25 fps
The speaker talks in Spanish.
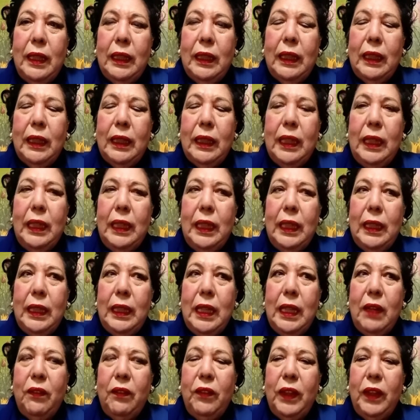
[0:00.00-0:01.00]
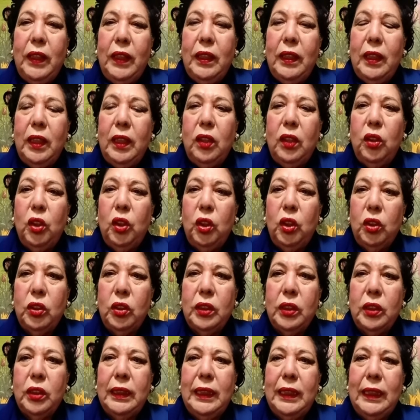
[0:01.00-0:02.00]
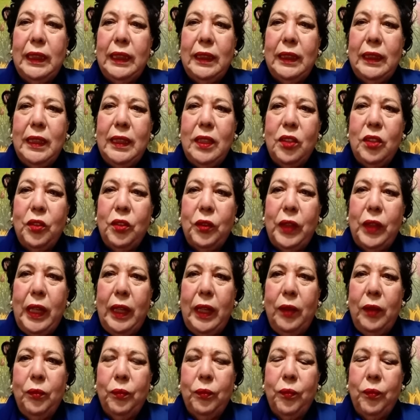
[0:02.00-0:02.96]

que era día 22 de Tishri.